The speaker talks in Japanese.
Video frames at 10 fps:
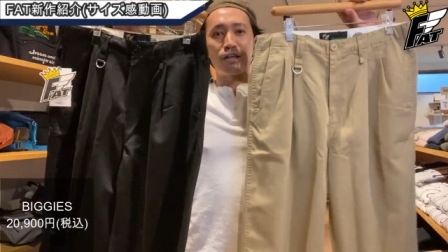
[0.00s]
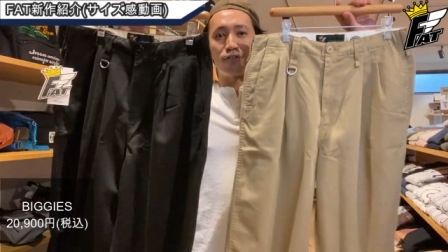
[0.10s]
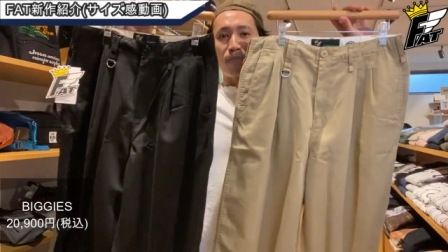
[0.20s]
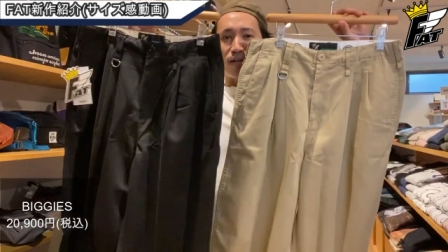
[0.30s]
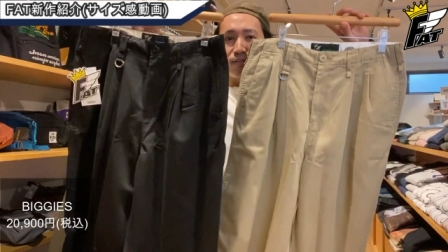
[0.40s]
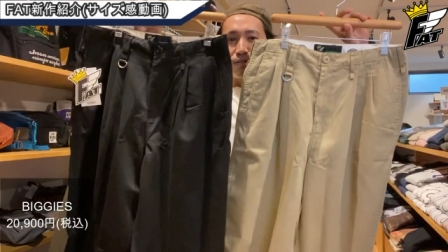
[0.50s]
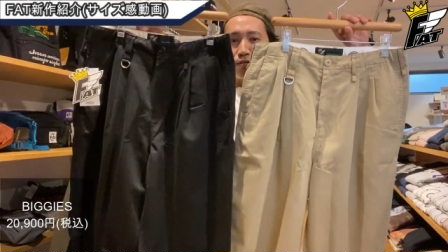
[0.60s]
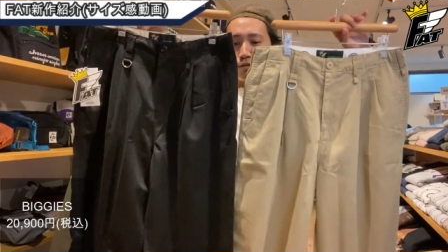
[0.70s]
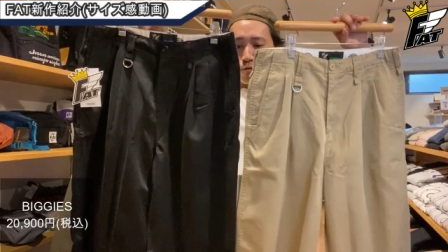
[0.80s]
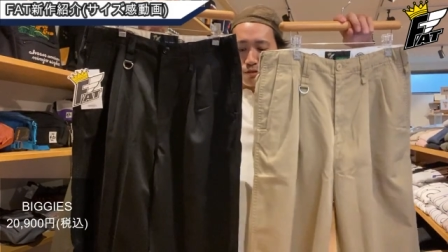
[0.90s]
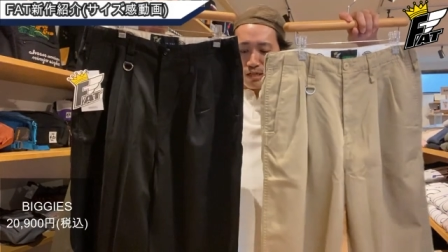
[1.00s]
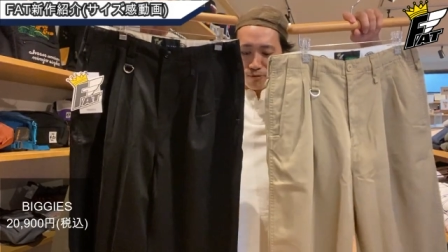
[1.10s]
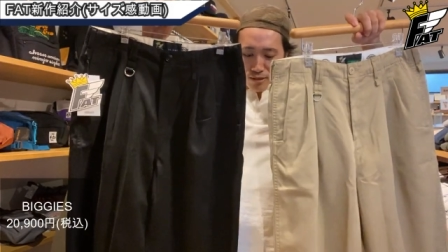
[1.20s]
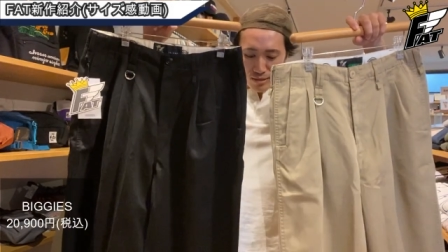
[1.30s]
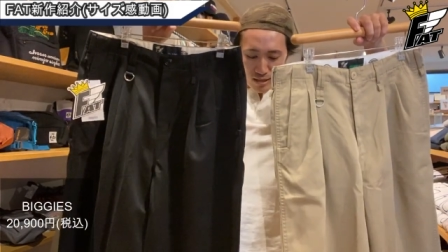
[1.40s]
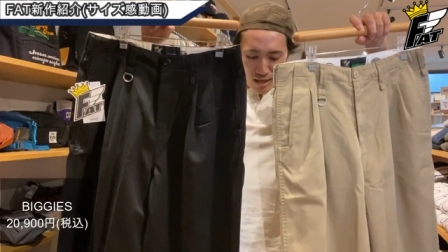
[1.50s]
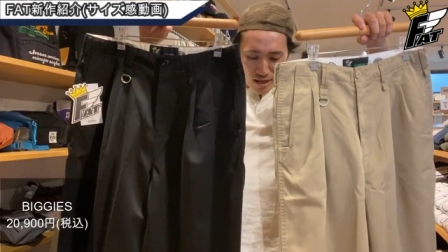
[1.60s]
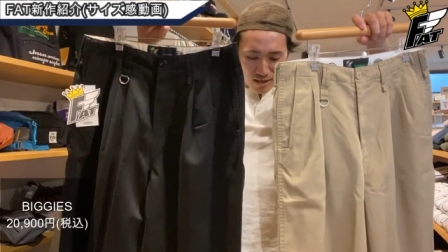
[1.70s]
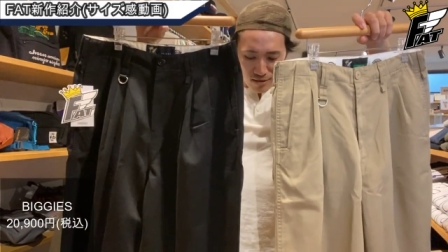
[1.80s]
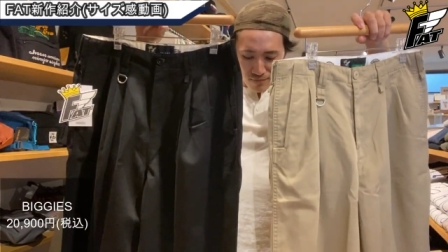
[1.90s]
ちらのパンツ。こちらもです
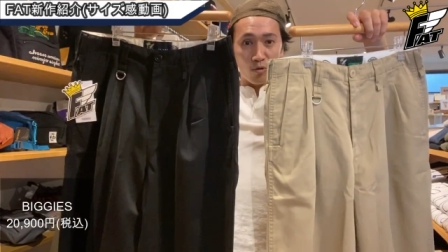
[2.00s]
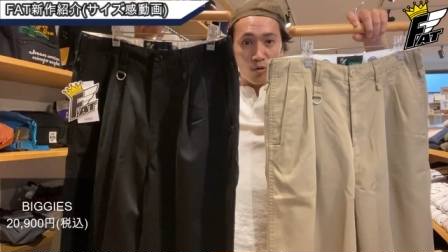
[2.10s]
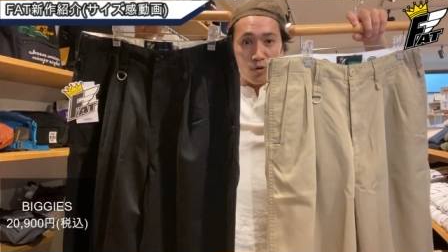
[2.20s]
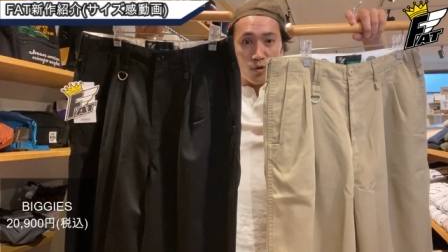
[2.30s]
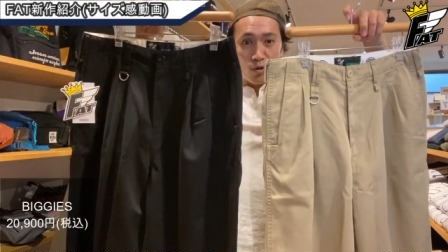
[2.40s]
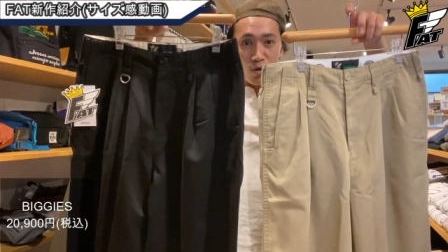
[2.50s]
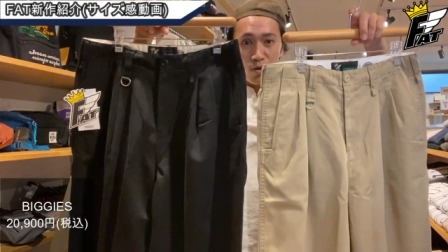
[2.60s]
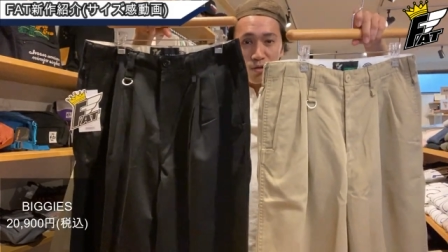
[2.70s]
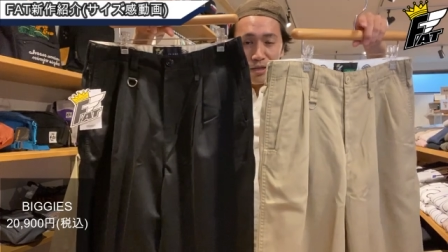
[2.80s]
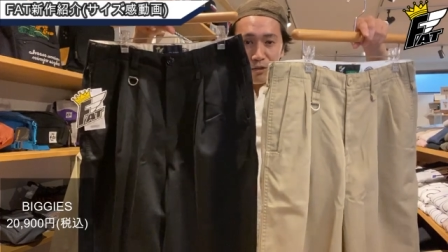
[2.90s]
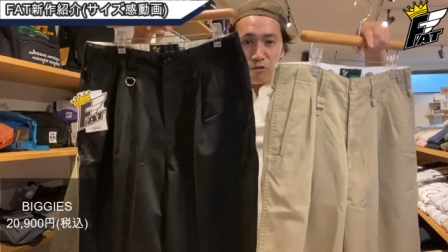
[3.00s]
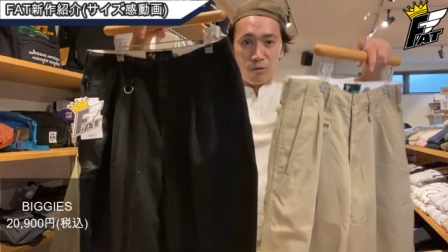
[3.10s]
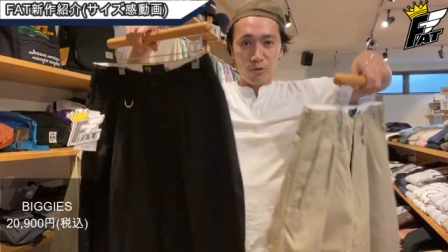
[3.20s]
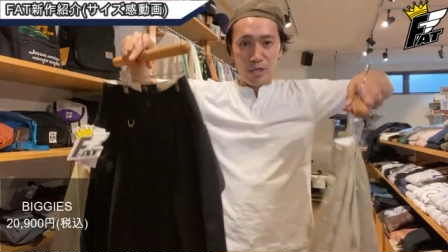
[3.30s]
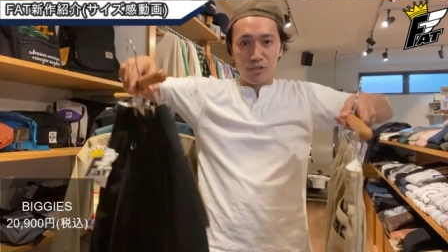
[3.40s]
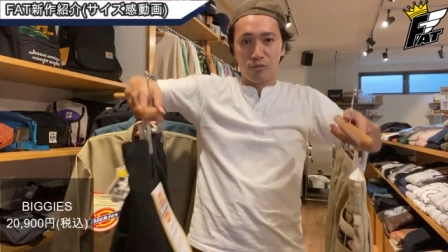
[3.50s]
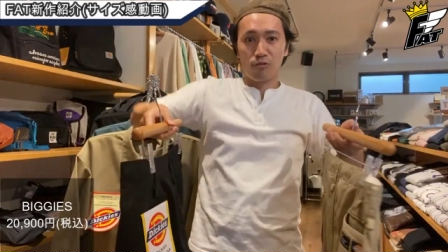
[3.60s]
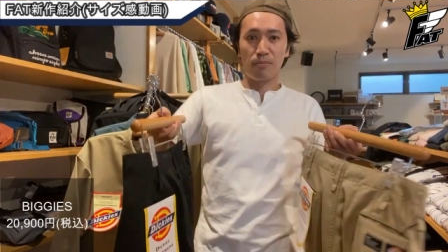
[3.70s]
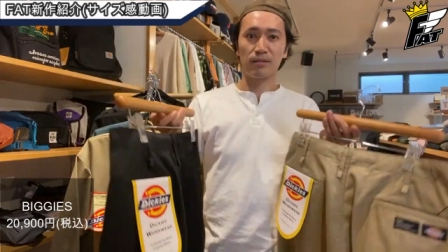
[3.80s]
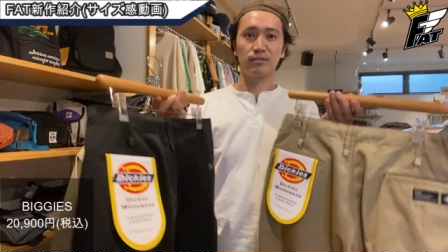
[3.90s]
ね、同様の
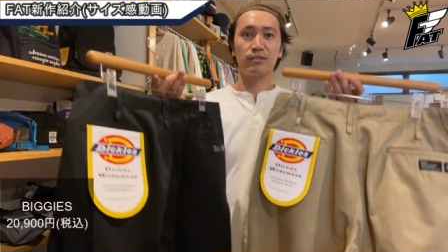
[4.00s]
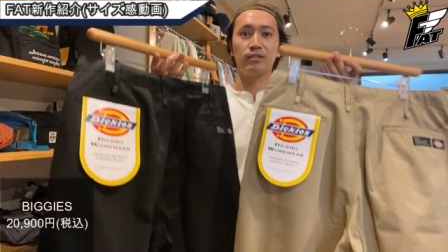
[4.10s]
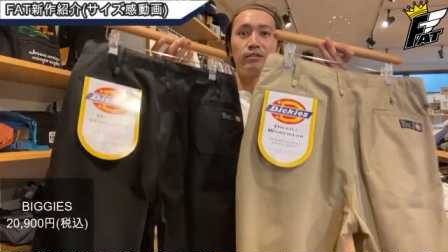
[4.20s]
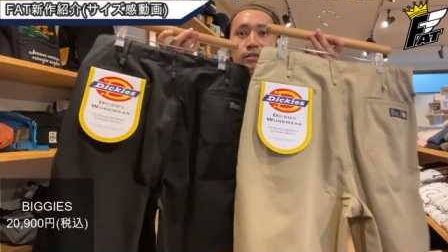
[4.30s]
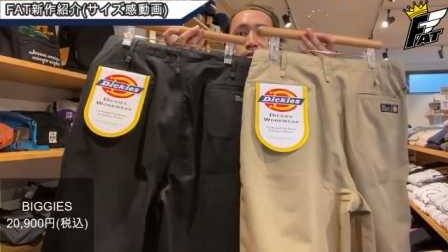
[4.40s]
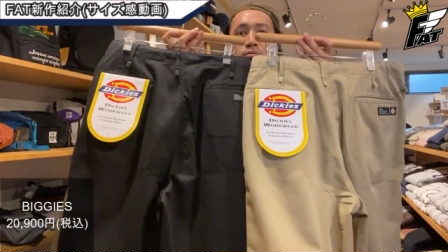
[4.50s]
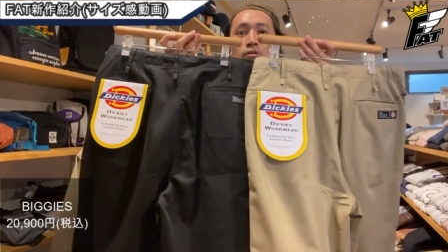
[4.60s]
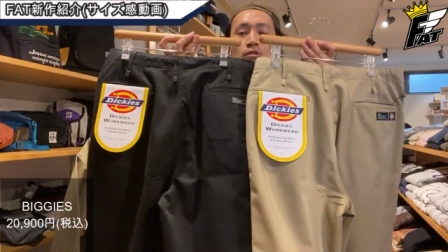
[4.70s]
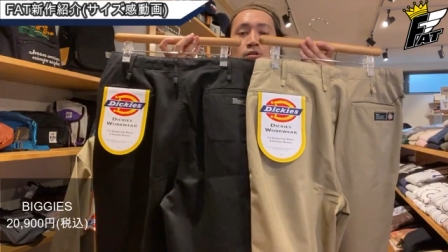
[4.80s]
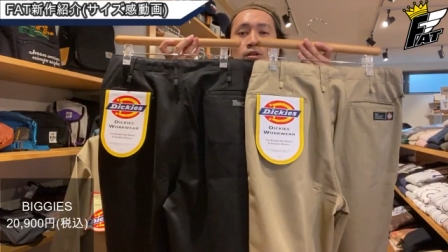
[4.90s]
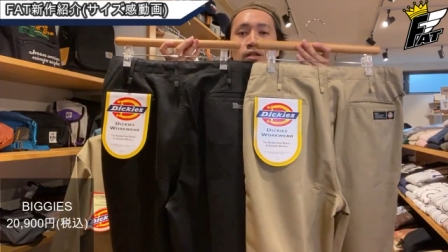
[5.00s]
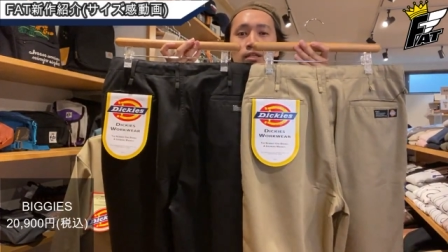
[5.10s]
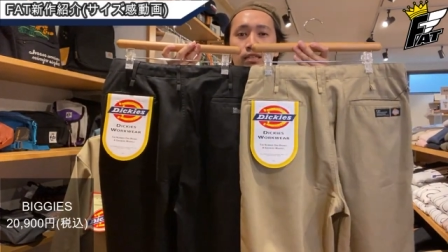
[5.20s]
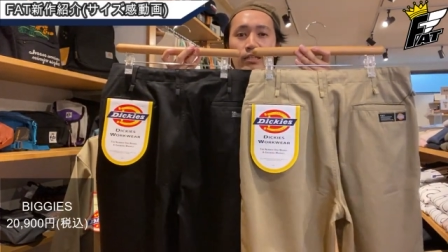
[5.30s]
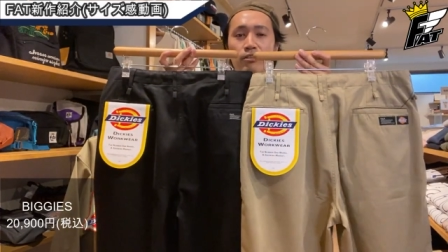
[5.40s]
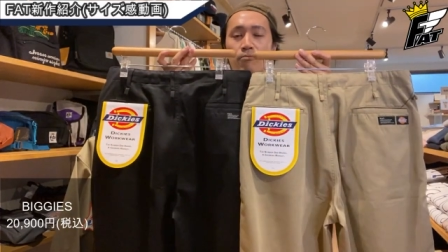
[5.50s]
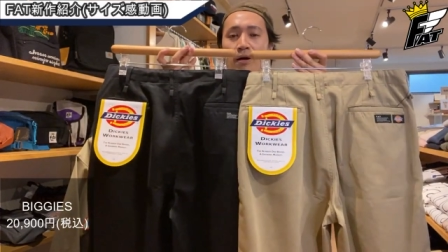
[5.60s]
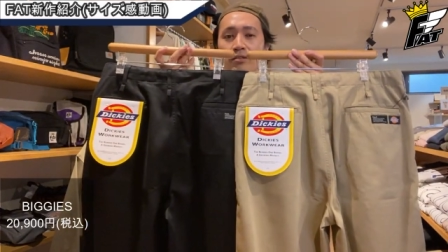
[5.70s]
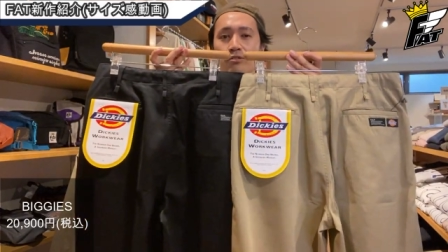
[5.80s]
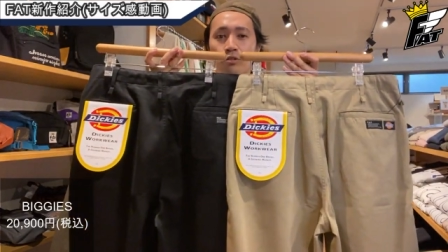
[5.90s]
コラボレーションのパンツなんですけども、さっきの
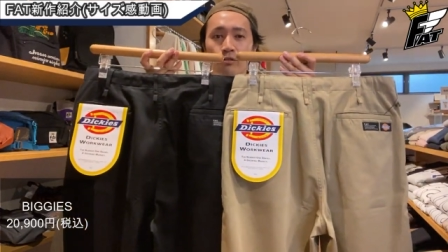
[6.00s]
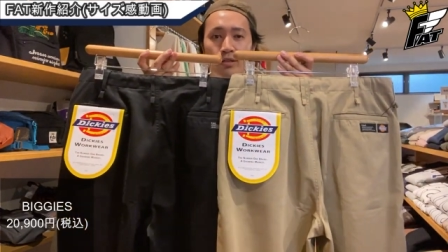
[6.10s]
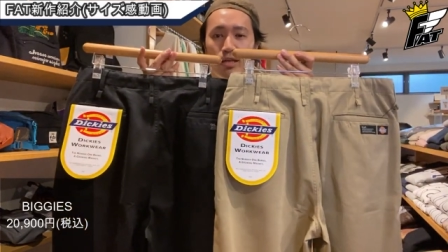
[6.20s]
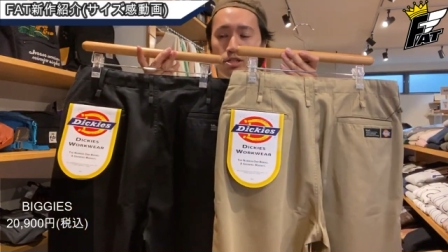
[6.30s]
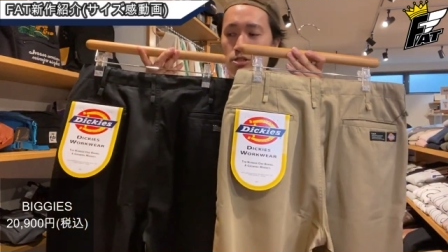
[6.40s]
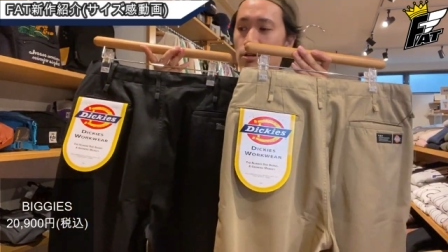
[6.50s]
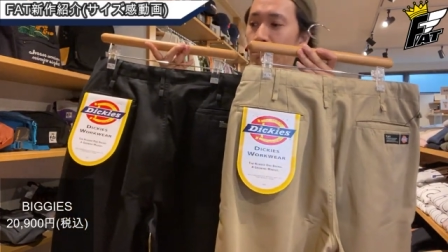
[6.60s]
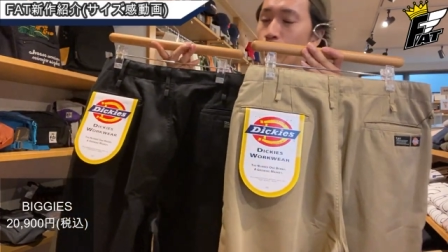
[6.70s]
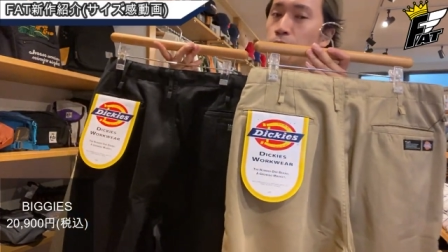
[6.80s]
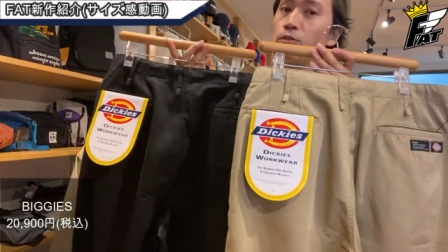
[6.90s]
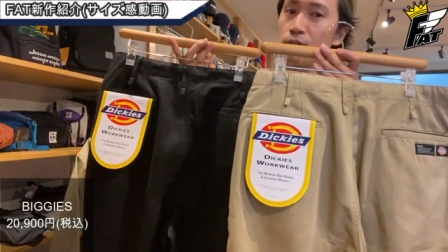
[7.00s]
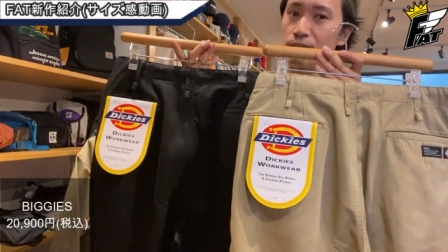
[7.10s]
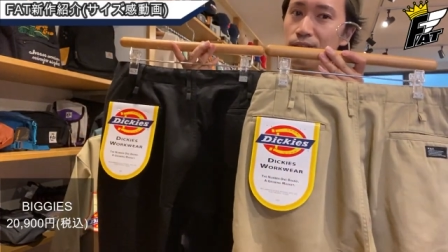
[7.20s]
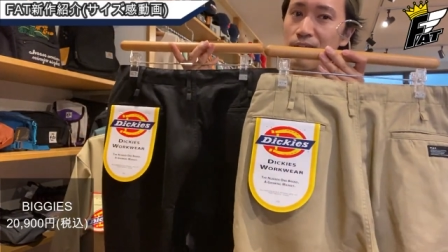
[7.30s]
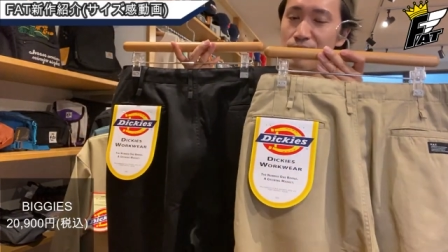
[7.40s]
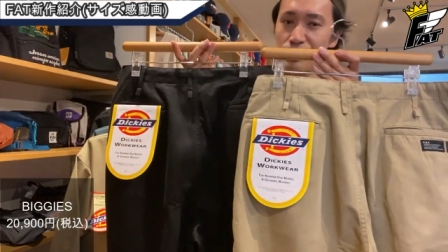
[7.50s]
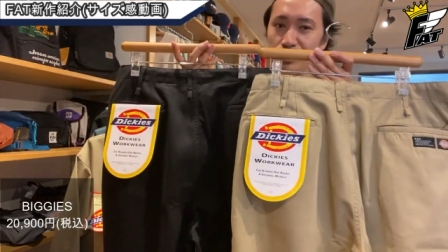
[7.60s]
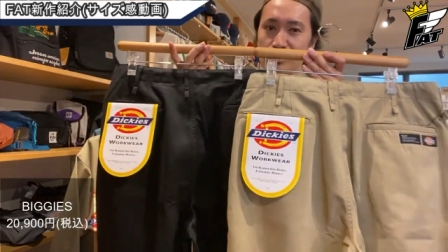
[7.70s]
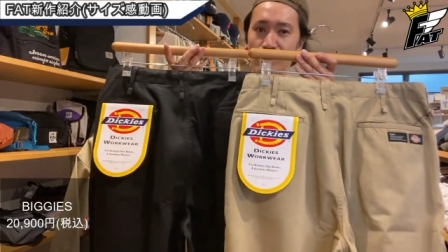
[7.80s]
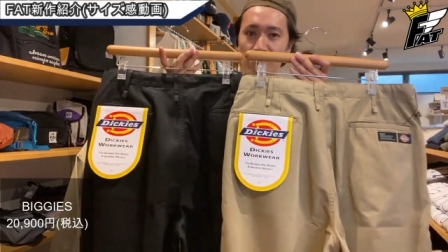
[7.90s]
パンツよりはね、シルエット太い感
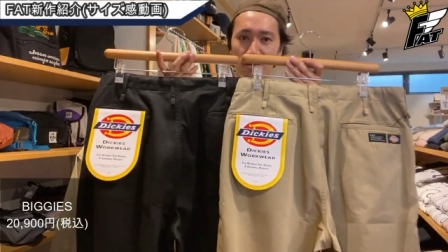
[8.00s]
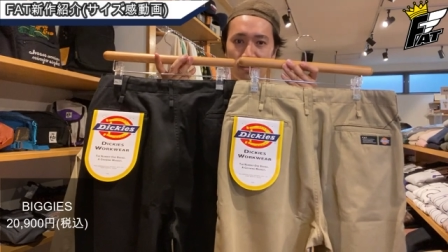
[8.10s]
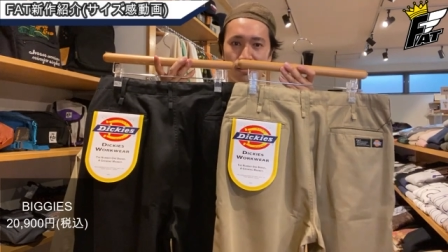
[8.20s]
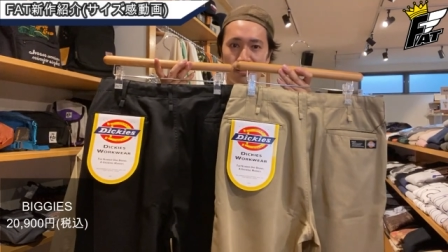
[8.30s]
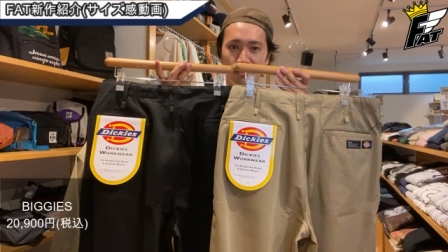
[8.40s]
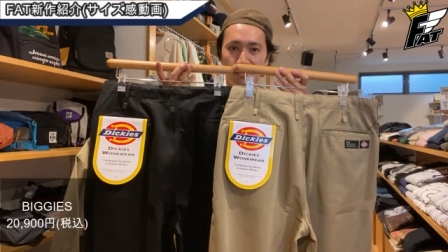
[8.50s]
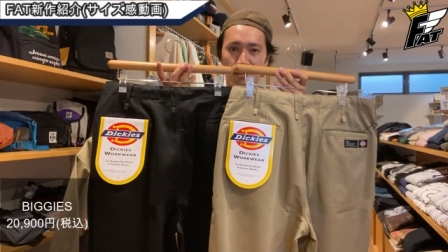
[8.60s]
じになります。